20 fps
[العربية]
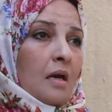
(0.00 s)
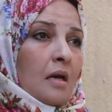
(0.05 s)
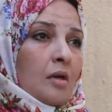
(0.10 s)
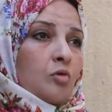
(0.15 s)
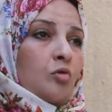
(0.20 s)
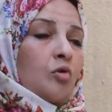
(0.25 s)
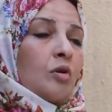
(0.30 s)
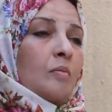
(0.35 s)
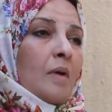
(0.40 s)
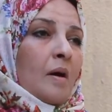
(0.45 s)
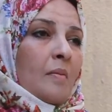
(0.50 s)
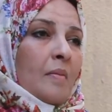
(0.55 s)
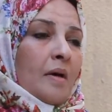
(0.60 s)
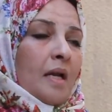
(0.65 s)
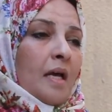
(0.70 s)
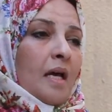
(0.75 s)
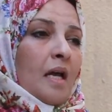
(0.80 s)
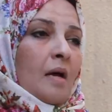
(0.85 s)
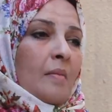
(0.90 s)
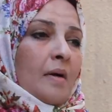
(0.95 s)
تقول ماما
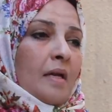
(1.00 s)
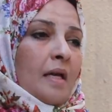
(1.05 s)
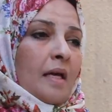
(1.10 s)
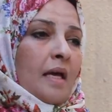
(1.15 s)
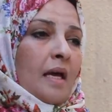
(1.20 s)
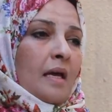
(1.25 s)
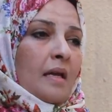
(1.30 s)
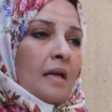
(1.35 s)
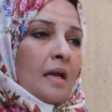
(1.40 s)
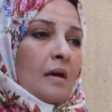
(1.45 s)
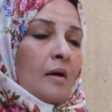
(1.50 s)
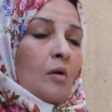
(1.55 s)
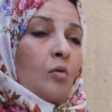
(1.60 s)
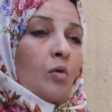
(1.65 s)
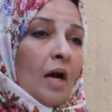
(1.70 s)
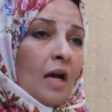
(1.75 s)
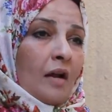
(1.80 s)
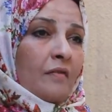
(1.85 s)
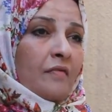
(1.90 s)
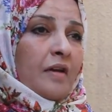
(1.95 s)
الله يرحمه كان آه، هو
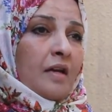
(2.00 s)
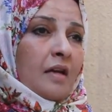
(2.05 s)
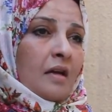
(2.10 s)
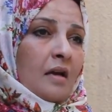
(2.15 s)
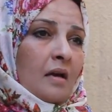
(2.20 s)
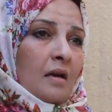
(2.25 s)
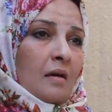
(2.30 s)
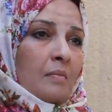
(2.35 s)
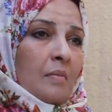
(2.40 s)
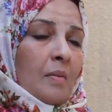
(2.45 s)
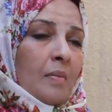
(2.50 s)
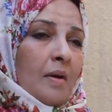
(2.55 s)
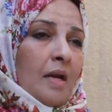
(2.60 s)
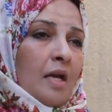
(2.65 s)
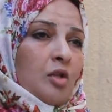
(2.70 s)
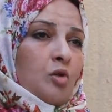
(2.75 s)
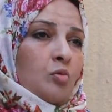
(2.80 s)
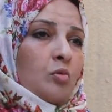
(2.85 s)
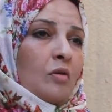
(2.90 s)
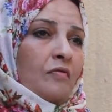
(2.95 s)
على فكره بابا
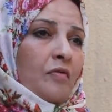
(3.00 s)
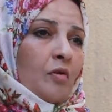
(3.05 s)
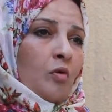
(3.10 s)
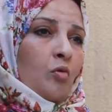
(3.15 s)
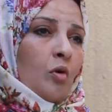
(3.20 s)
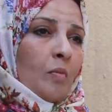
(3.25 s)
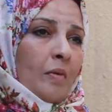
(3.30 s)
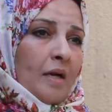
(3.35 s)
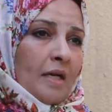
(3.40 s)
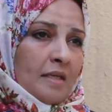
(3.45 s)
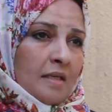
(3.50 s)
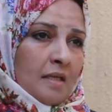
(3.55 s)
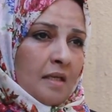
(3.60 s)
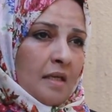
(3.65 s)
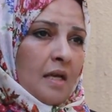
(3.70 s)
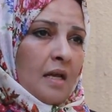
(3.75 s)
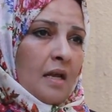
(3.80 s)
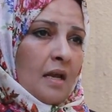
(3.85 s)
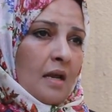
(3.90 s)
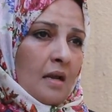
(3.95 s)
لعند توفى هو
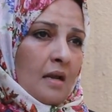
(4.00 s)
مكسرين